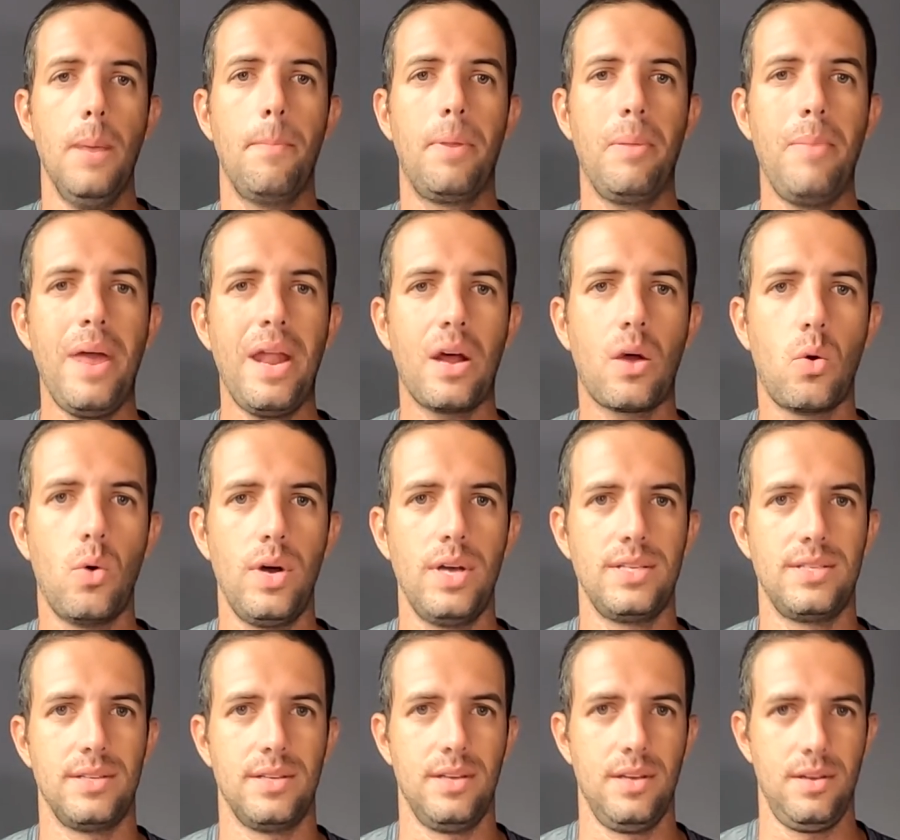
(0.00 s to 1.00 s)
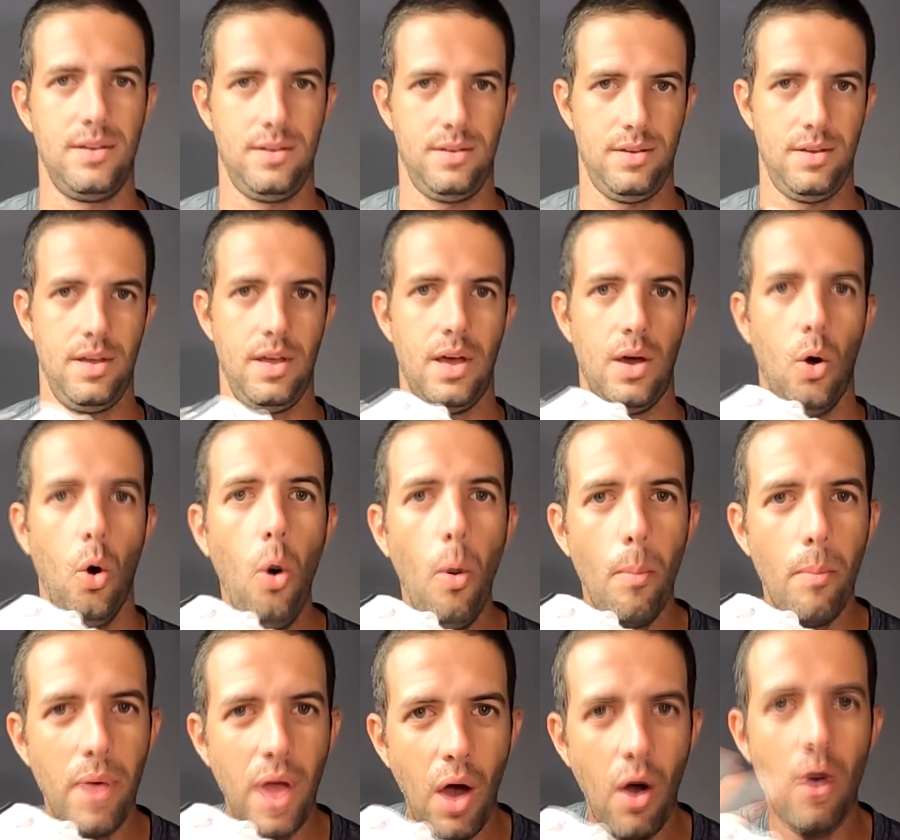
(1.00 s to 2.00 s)
Primeira coisa,
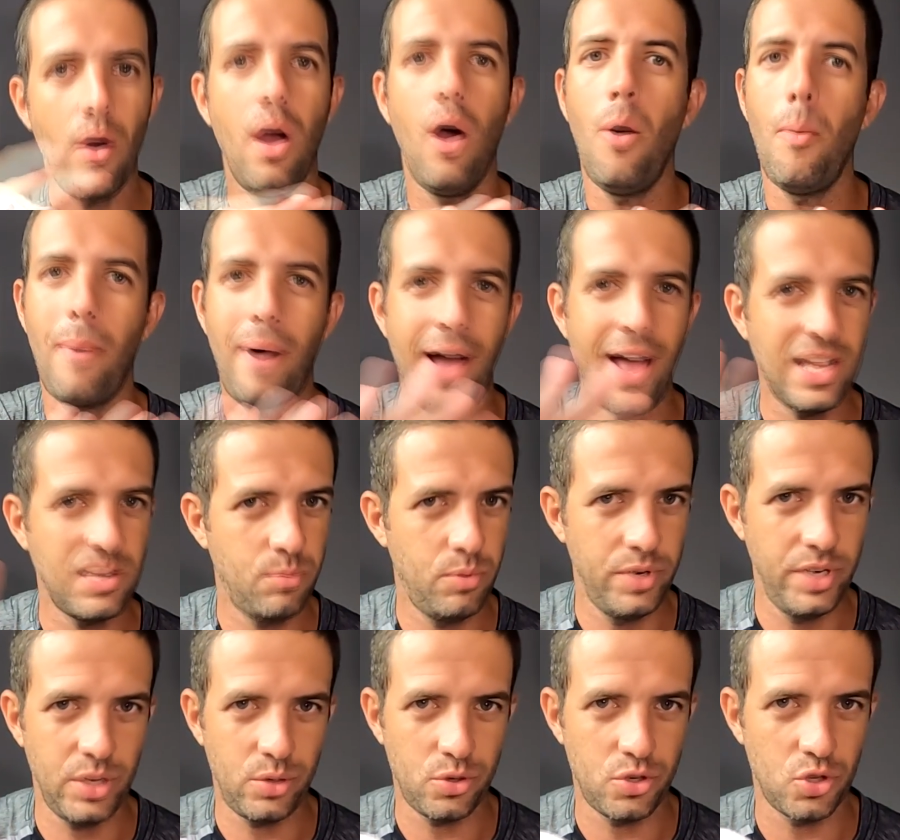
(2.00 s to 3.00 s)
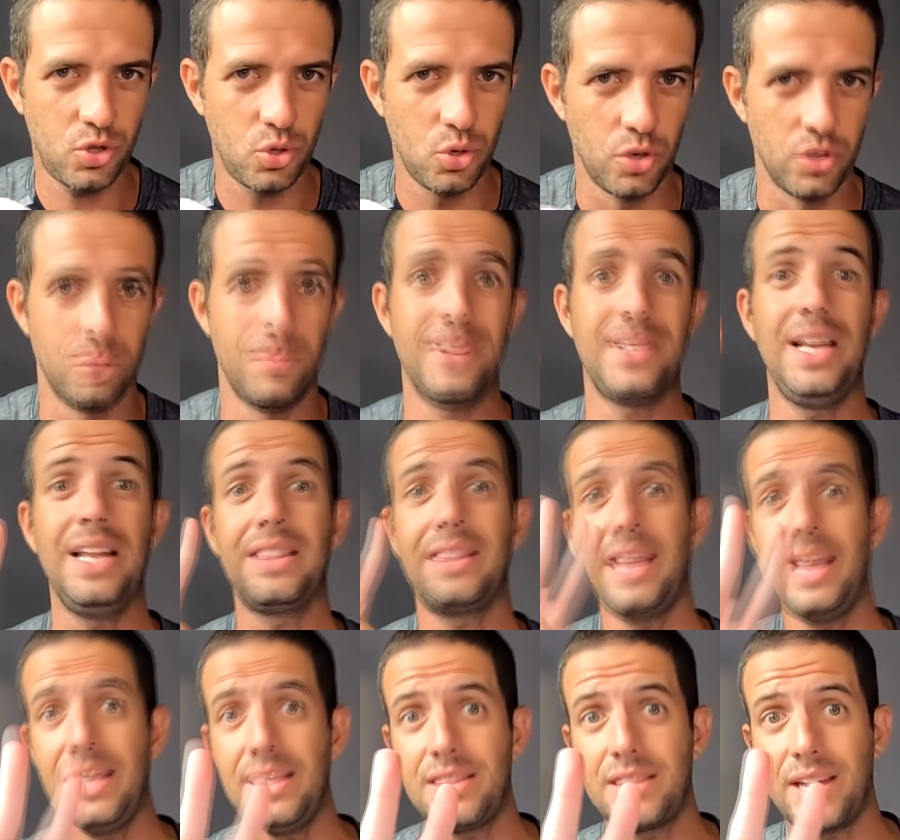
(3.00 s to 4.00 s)
o meu é o mais bonito de todos, mas ele
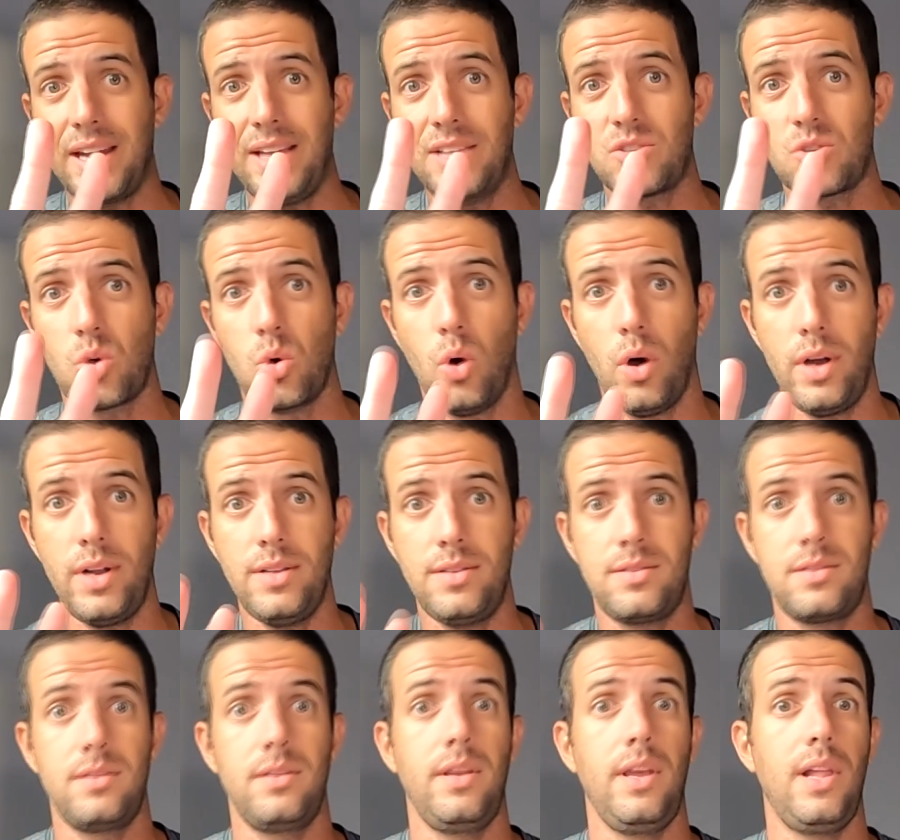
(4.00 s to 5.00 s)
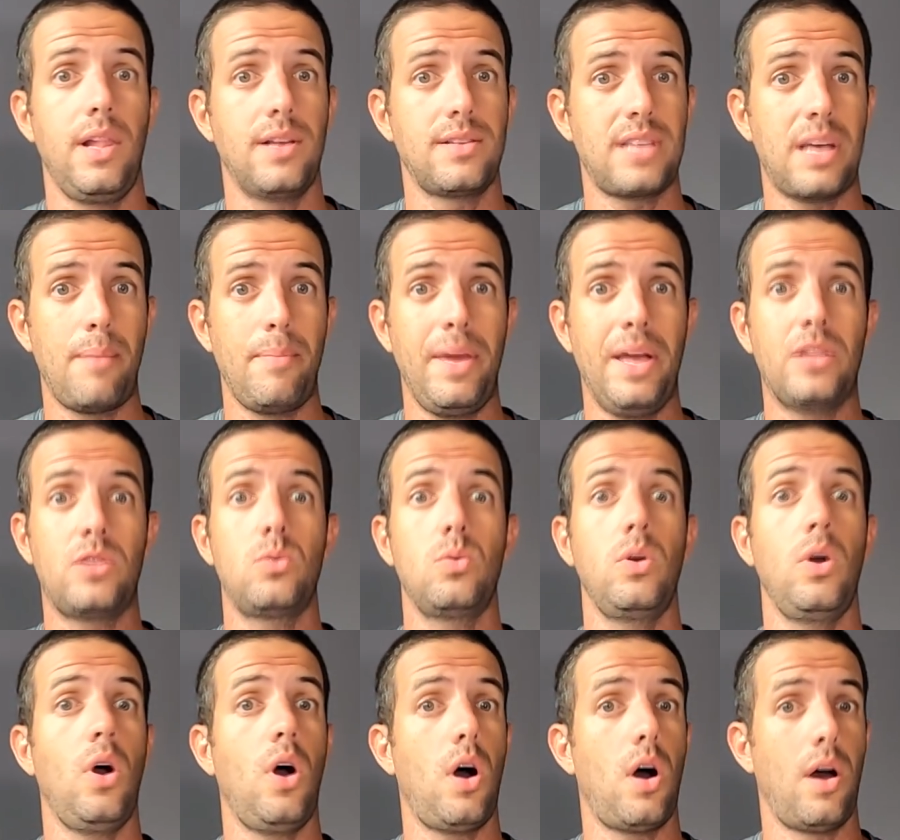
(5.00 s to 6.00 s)
tem três cores e o
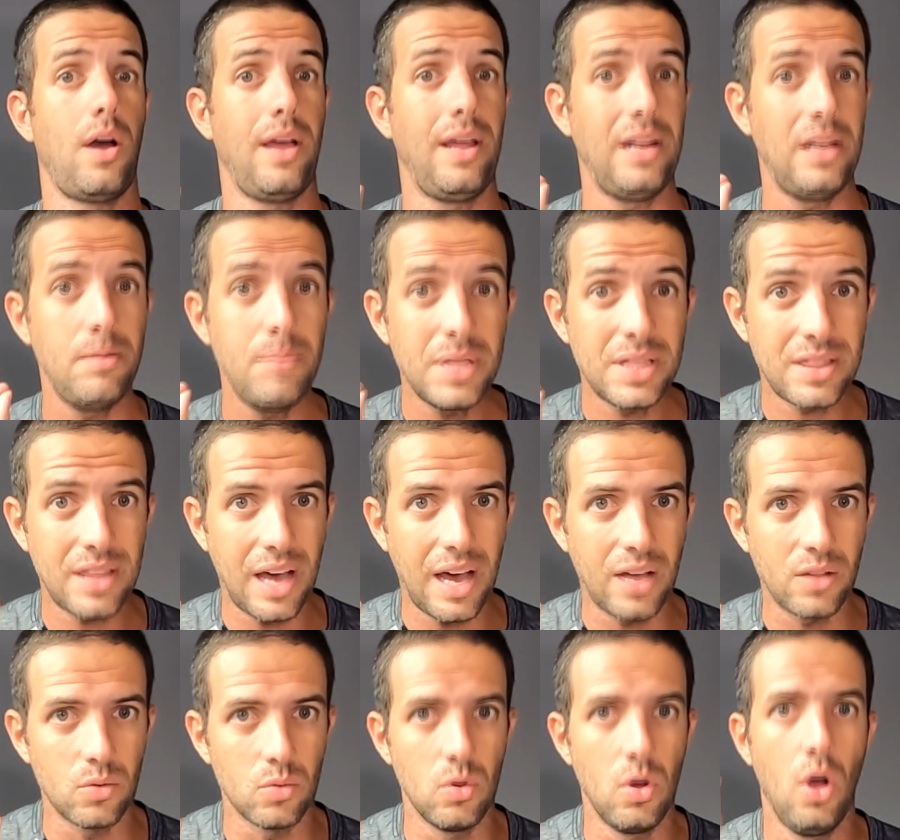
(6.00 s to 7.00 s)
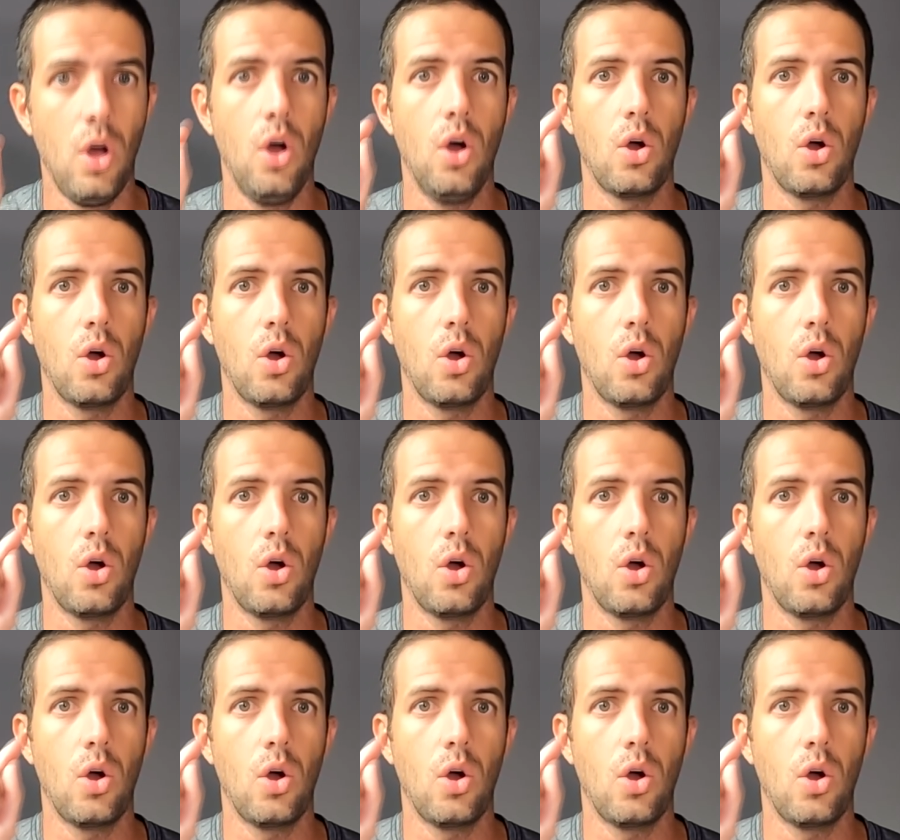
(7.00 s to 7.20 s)
lançamento ó, é limitado.